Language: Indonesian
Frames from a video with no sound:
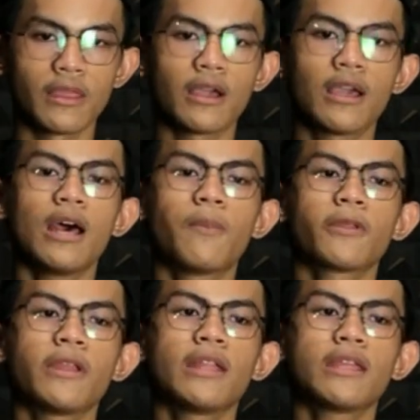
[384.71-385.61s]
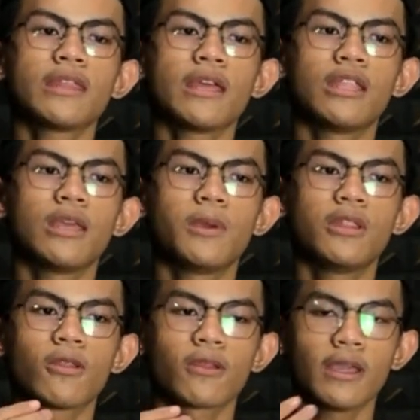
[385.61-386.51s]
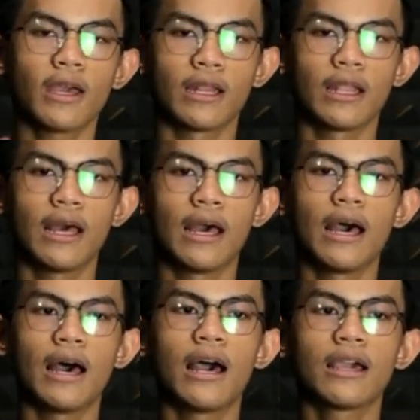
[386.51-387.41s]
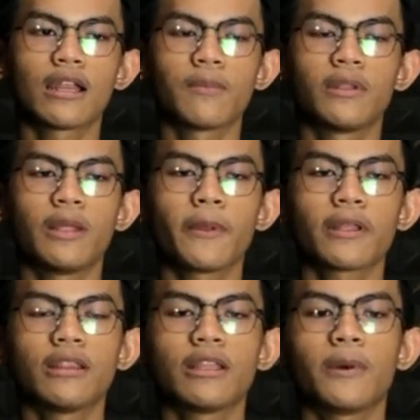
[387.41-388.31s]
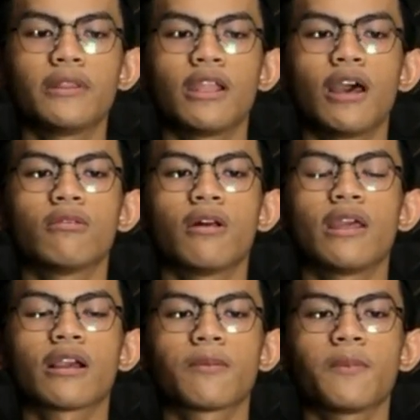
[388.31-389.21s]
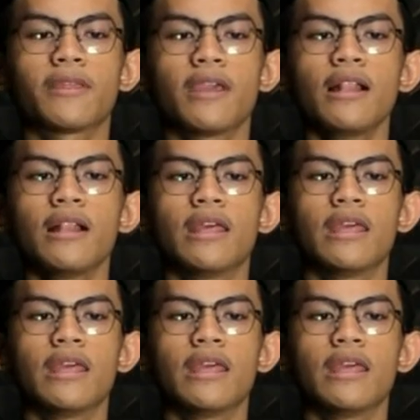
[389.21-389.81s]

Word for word: Jagalah postingan kita di media sosial agar mendapatkan tempat dari Allah yang spesial,